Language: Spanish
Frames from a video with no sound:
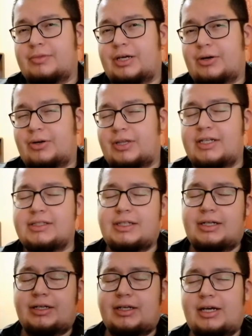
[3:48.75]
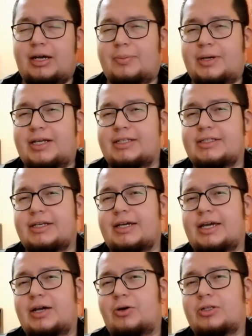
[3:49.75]
de Cortázar, que
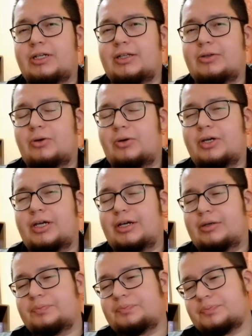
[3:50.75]
aparece en otra antología.